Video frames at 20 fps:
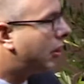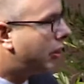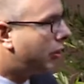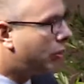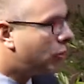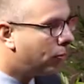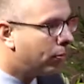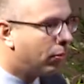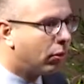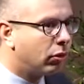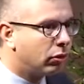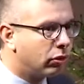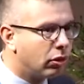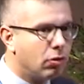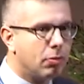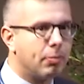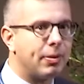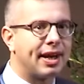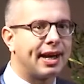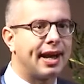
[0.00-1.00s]
in un mondo, in
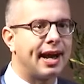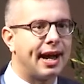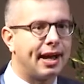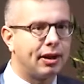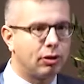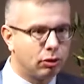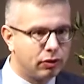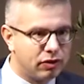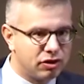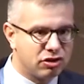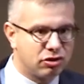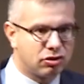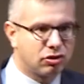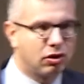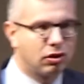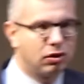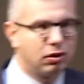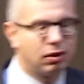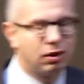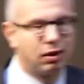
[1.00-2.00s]
un mercato dove ci
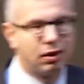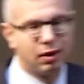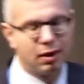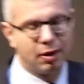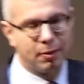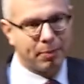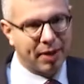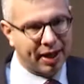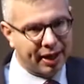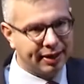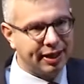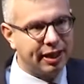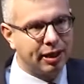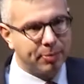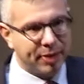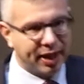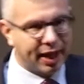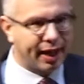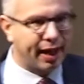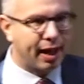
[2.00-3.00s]
sono paradigmi che